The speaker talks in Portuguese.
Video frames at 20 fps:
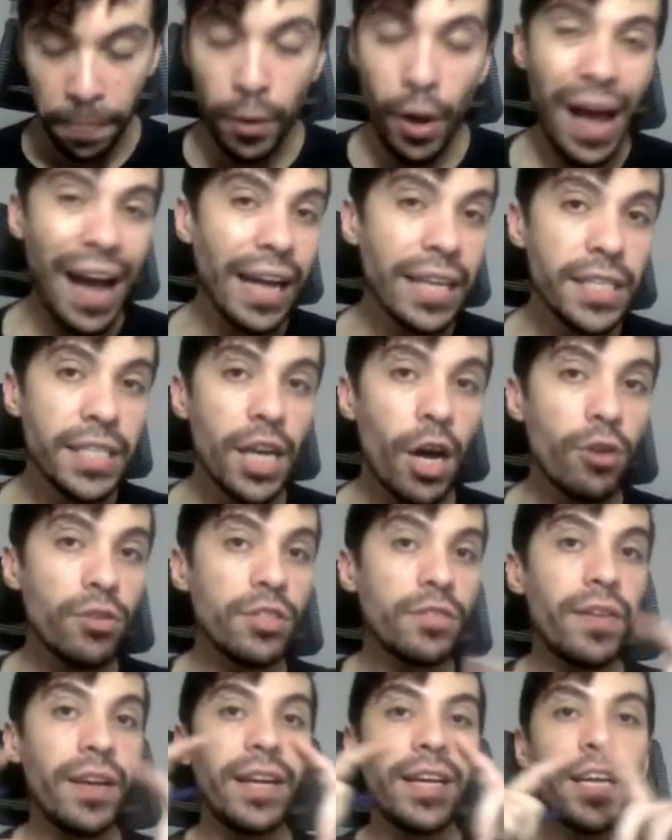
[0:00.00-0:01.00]
Radial
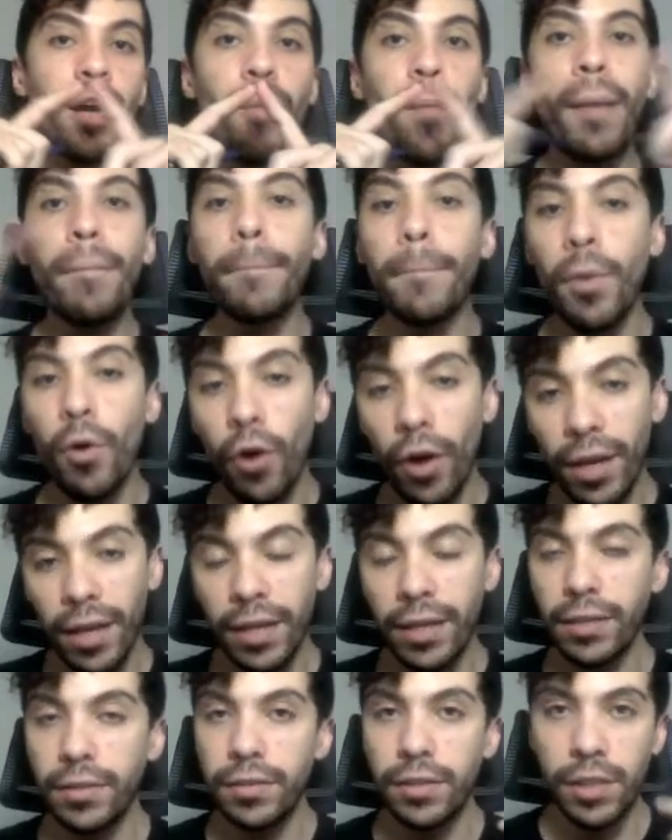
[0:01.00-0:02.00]
você vai criar uma
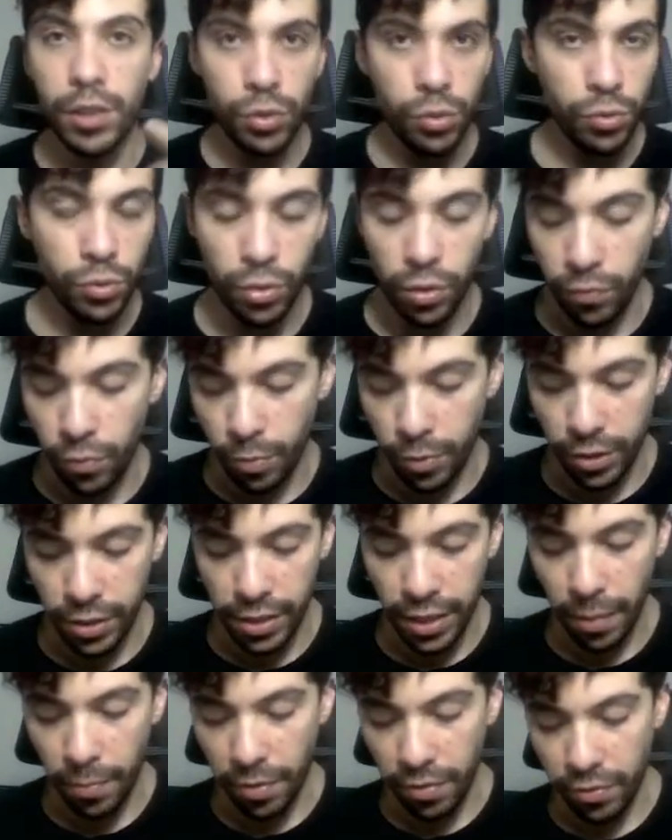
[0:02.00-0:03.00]
bola, isso tudo eu vou
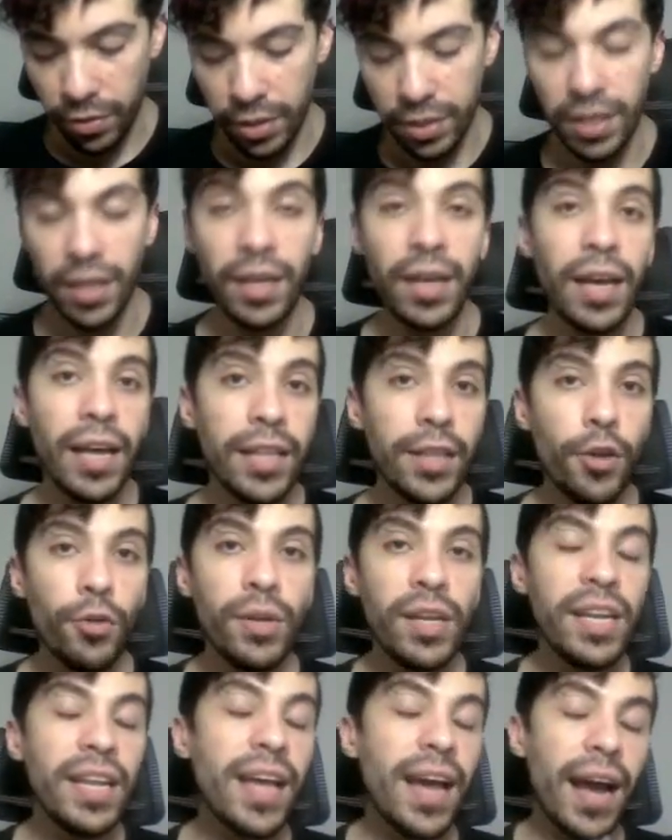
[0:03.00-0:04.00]
mostrar para você. Teu
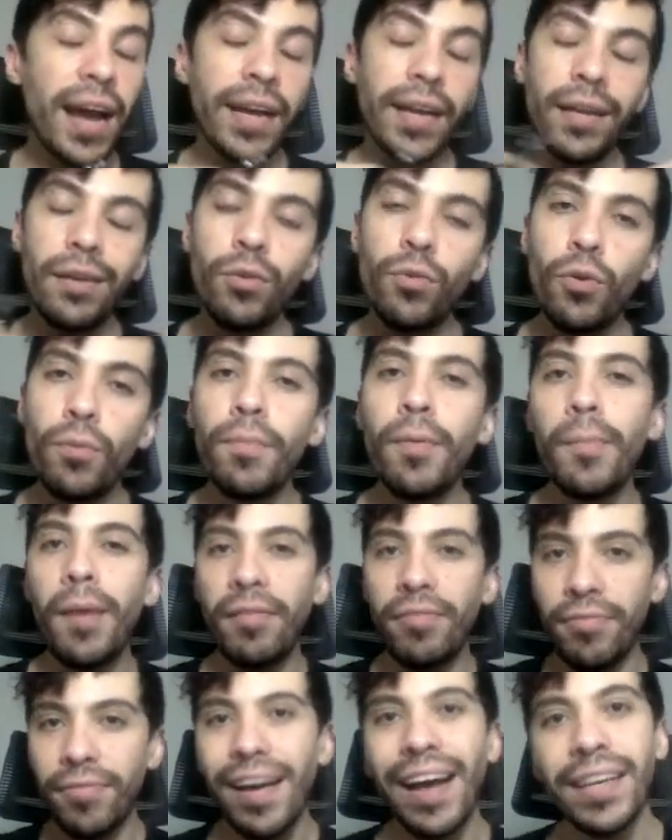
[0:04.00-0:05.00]
linear que ele ocupa uma
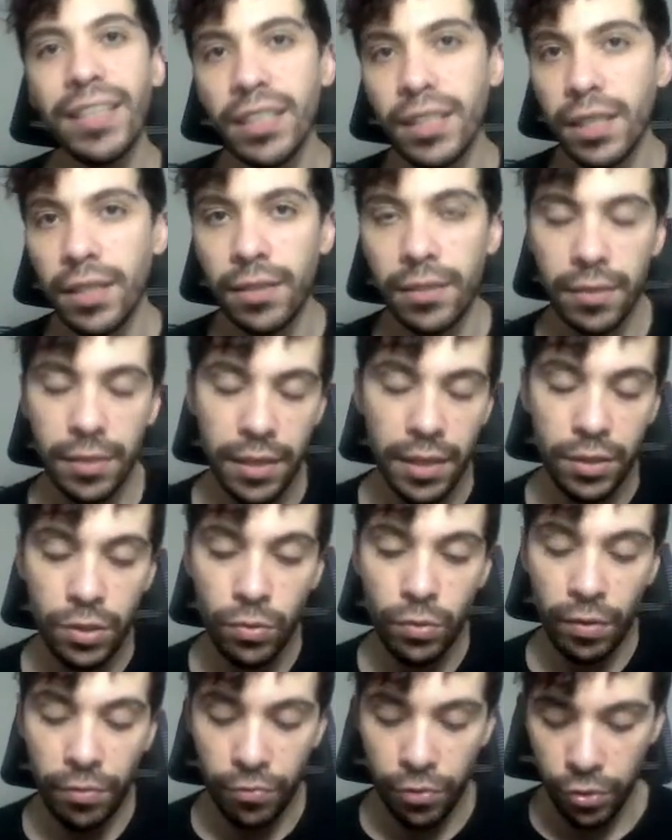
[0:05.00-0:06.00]
faixa da
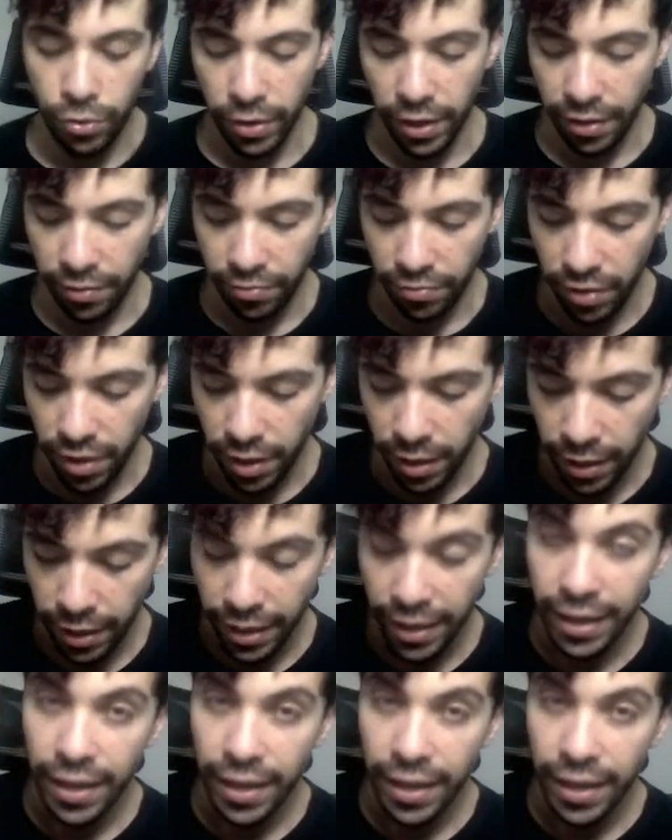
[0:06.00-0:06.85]
sua fotografia.